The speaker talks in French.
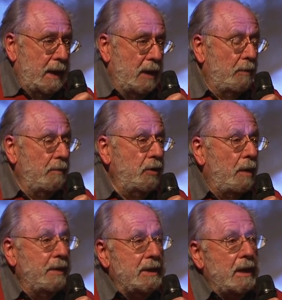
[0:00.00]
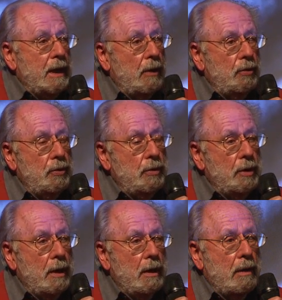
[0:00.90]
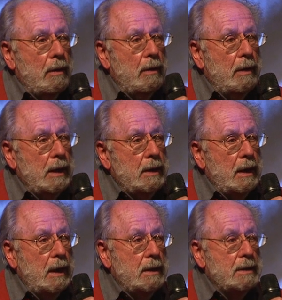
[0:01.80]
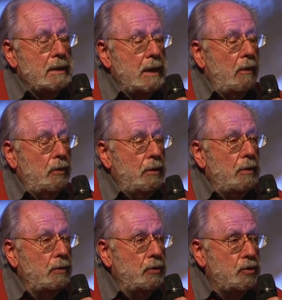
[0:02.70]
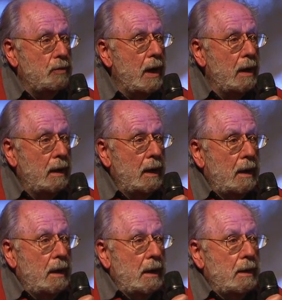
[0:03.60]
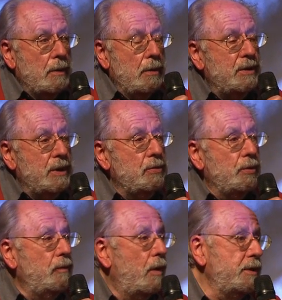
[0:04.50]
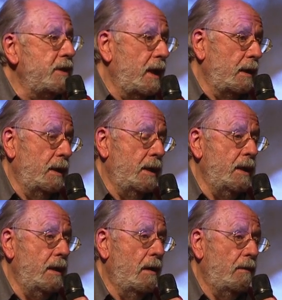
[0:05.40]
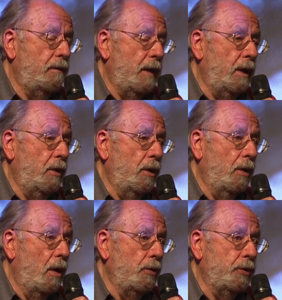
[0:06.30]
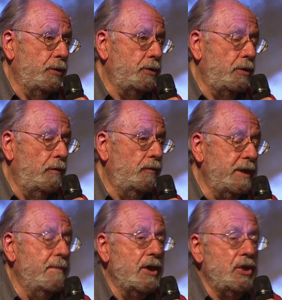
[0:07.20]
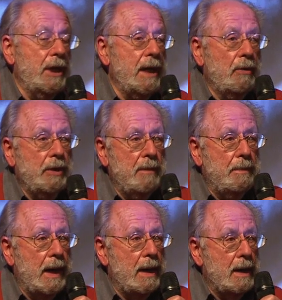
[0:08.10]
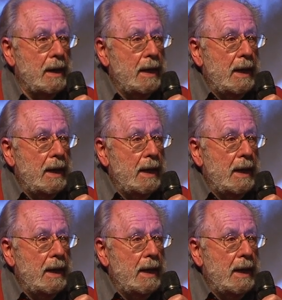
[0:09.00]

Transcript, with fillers: Et en même temps, mes interlocuteurs étaient des interlocuteurs de choix. Donc c'est souvent ça qui fait que entre ce que vous imaginez au départ